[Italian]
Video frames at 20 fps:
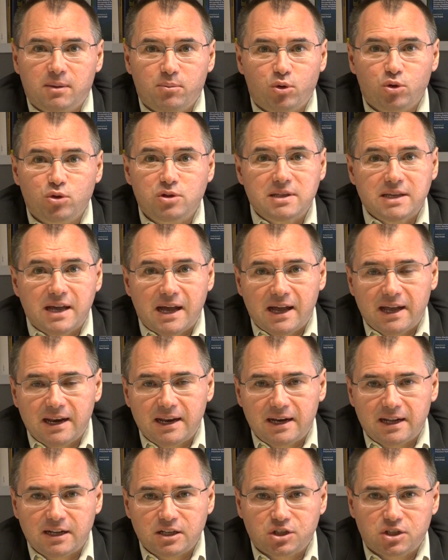mondiale
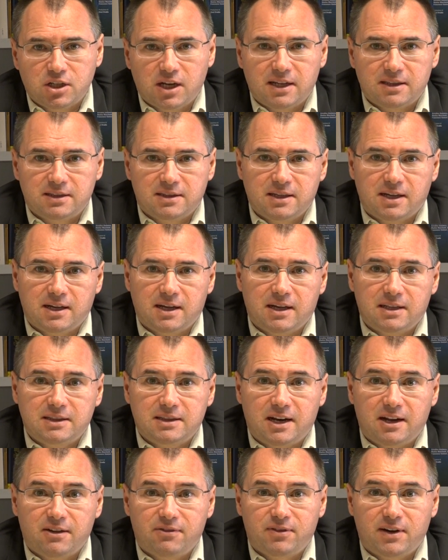lanciata
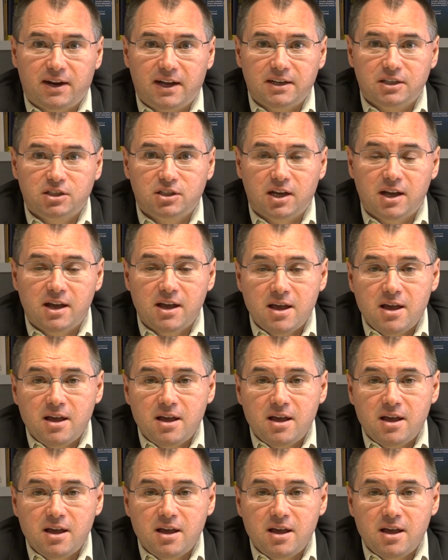dalla Francia,